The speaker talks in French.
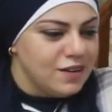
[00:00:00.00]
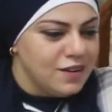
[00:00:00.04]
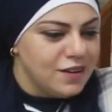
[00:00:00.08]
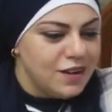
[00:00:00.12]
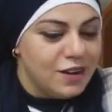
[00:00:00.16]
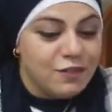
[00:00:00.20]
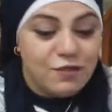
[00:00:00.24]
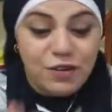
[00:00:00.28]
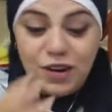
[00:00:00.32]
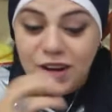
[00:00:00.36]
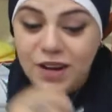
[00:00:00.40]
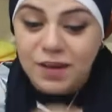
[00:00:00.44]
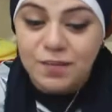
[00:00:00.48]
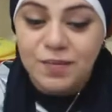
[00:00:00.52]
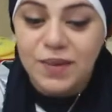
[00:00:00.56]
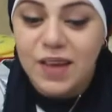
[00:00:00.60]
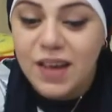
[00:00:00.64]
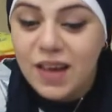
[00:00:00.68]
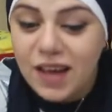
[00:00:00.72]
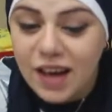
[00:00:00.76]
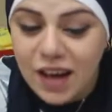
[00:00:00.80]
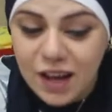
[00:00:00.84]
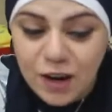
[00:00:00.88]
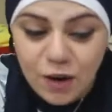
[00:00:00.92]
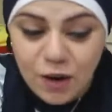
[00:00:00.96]
et voilà.
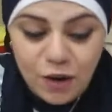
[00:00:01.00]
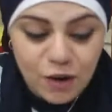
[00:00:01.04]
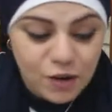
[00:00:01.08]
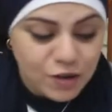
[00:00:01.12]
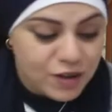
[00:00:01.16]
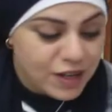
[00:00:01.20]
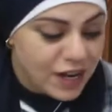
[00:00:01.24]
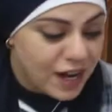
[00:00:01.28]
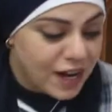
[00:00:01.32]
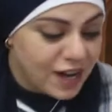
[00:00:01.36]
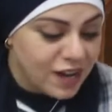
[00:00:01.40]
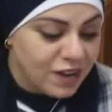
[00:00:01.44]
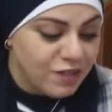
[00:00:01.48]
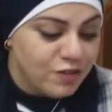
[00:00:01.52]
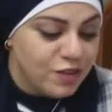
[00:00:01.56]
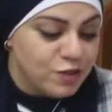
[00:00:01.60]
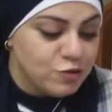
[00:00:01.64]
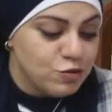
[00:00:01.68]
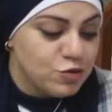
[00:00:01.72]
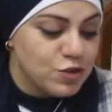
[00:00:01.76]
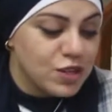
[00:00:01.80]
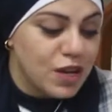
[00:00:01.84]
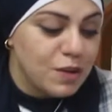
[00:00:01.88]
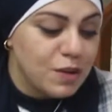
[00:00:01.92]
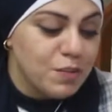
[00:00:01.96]
Alors on est arrivé
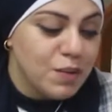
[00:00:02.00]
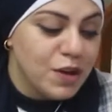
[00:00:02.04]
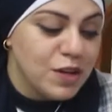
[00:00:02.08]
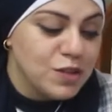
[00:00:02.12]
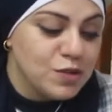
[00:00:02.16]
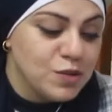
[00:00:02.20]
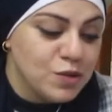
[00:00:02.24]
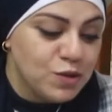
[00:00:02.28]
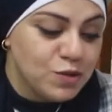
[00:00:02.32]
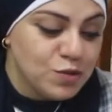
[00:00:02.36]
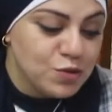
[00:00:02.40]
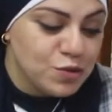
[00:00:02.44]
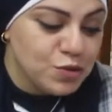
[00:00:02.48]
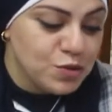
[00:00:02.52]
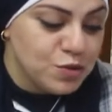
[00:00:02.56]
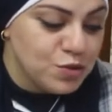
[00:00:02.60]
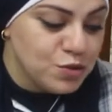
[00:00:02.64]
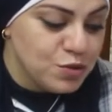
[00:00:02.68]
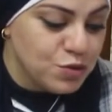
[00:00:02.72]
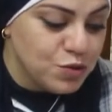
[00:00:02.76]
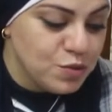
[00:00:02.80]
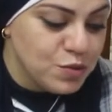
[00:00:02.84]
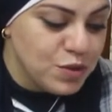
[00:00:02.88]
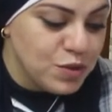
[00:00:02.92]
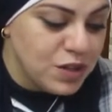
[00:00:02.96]
jusqu'à présent, au jour
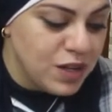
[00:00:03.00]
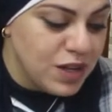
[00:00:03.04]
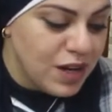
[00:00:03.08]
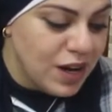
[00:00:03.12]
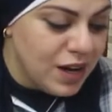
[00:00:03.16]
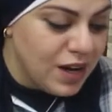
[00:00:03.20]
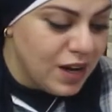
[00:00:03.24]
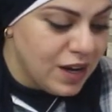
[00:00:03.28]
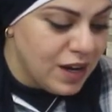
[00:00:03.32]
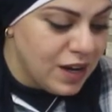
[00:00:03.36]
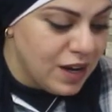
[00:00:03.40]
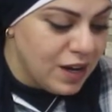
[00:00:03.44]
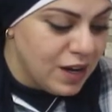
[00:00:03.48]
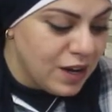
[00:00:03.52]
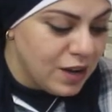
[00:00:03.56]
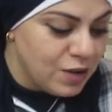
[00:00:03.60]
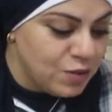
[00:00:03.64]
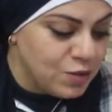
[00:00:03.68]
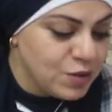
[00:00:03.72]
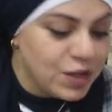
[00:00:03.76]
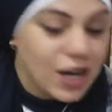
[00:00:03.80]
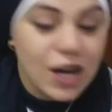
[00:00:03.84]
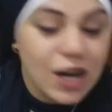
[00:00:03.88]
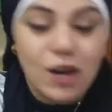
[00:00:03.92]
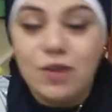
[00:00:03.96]
d'aujourd'hui, à
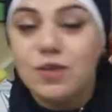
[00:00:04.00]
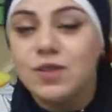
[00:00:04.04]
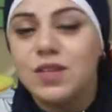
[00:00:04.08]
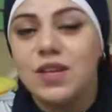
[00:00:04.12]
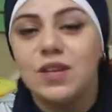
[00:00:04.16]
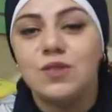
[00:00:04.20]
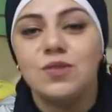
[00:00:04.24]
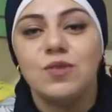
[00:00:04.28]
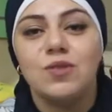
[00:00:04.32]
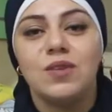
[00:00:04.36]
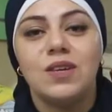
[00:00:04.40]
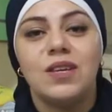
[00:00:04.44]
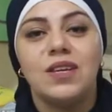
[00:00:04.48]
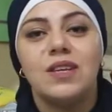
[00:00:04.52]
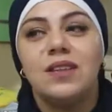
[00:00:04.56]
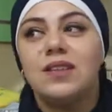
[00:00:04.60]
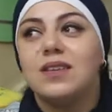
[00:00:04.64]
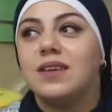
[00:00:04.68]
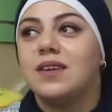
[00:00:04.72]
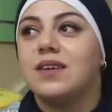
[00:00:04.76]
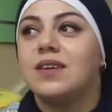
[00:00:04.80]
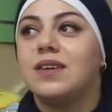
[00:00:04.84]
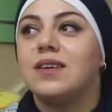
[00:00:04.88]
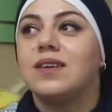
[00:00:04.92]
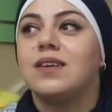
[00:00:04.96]
une quarantaine de kits.
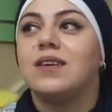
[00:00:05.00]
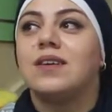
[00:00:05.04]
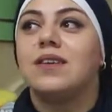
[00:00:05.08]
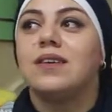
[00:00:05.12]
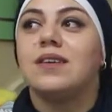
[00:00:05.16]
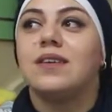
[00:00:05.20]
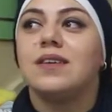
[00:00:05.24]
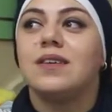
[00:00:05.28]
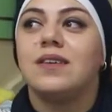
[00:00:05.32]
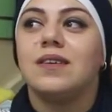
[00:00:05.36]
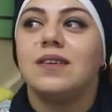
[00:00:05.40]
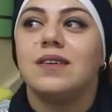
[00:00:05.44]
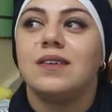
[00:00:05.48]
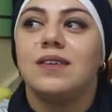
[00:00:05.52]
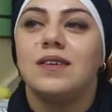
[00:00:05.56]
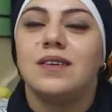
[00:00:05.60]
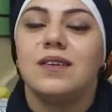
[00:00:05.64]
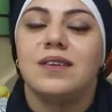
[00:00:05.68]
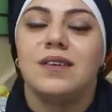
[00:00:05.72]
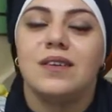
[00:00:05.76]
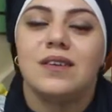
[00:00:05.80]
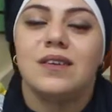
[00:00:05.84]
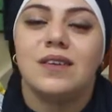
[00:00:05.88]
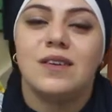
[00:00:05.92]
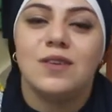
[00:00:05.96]
Euh,
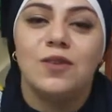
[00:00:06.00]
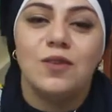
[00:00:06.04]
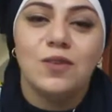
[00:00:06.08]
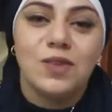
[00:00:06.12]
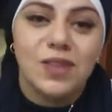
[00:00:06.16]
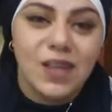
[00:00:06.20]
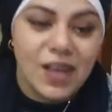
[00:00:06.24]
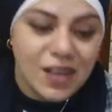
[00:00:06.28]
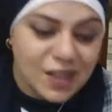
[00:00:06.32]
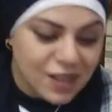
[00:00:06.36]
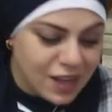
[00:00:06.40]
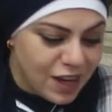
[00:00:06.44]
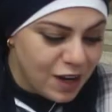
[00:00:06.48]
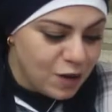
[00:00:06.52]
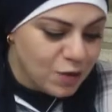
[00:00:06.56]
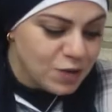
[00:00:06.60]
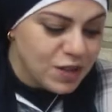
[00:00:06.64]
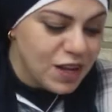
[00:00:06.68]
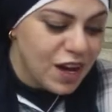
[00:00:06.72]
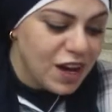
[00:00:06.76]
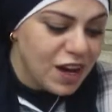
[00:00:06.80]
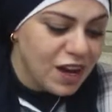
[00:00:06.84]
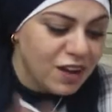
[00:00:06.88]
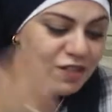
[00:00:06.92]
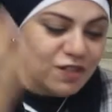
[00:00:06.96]
l'an dernier, on
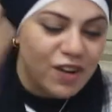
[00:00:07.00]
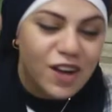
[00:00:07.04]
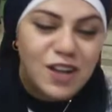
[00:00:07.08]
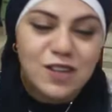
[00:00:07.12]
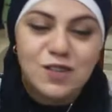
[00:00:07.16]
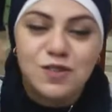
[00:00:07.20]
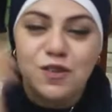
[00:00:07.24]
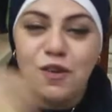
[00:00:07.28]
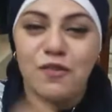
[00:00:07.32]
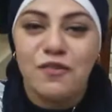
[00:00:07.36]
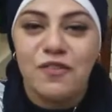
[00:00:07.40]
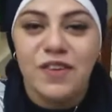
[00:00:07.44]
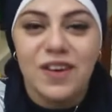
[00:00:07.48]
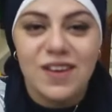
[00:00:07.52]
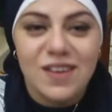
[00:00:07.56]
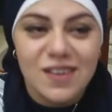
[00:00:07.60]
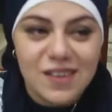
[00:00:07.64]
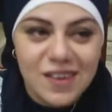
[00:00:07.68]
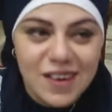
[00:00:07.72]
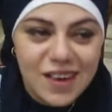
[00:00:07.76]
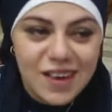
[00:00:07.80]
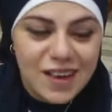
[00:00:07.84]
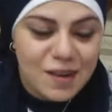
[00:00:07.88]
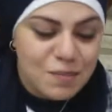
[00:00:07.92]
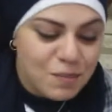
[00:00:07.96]
est arrivé à
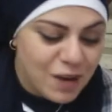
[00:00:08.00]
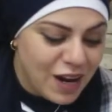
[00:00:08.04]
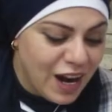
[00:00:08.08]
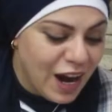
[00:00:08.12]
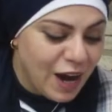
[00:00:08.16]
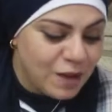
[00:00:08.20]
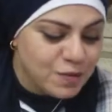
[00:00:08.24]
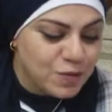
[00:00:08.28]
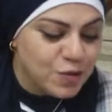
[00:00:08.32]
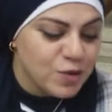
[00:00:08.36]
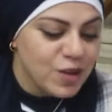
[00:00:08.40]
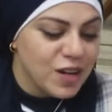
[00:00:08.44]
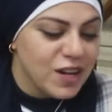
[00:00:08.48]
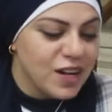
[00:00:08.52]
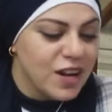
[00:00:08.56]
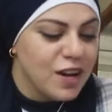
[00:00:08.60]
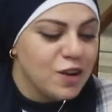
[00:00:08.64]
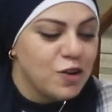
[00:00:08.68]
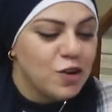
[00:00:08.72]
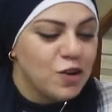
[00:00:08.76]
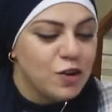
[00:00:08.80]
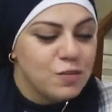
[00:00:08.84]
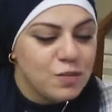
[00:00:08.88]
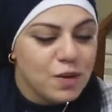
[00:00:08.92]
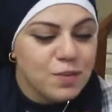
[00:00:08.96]
120. Mais
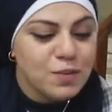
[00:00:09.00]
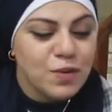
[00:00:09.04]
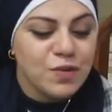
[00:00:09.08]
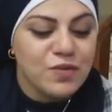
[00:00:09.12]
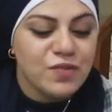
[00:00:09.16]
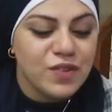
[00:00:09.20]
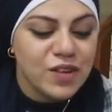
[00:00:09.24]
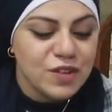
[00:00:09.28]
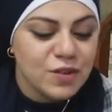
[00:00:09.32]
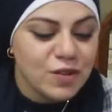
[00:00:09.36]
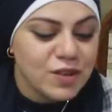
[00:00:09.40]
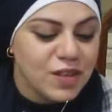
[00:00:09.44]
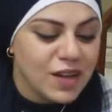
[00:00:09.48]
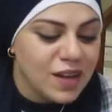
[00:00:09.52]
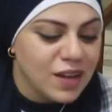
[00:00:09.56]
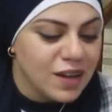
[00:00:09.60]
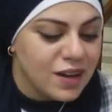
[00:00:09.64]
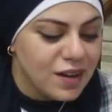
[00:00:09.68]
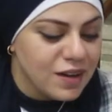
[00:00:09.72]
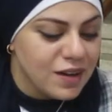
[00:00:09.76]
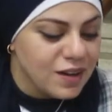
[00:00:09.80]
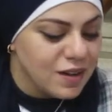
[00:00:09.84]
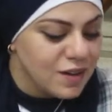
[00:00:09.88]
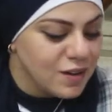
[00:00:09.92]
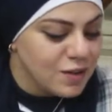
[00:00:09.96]
alhamdoulilah, quand même, on va donner
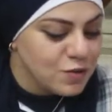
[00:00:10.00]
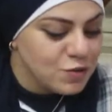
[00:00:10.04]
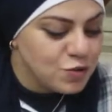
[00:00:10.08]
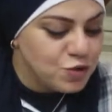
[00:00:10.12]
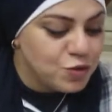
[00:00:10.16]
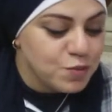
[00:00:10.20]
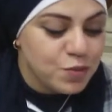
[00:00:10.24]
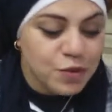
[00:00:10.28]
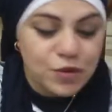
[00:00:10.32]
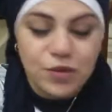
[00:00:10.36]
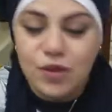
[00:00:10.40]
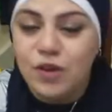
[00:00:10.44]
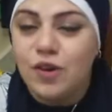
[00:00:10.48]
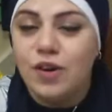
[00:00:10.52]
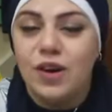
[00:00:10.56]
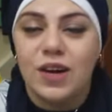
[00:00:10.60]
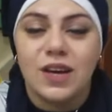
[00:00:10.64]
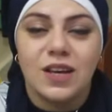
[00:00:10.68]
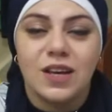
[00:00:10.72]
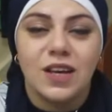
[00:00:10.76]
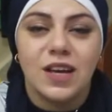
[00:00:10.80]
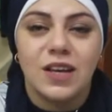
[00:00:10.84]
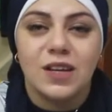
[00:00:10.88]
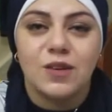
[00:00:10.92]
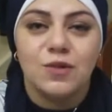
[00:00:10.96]
euh, du bonheur
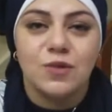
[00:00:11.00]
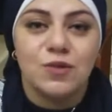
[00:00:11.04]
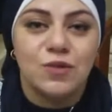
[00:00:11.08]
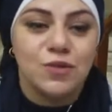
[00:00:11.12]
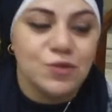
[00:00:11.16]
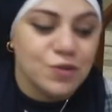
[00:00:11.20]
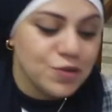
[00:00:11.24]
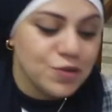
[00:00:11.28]
à quelques,